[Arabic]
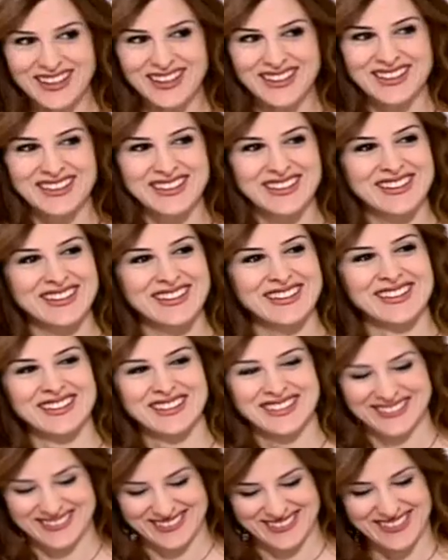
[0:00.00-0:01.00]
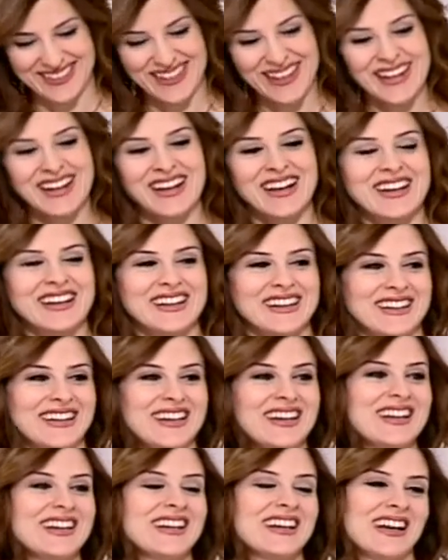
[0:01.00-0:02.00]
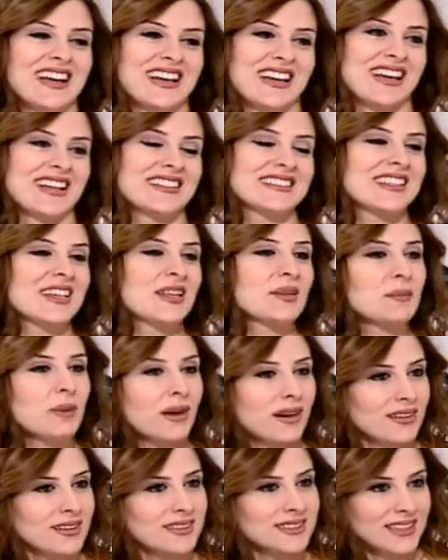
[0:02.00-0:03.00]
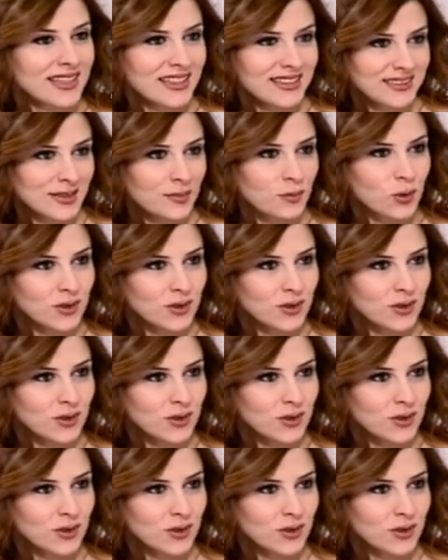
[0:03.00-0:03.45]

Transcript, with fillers: بدنا نبلش بالنق هلا دائما نحن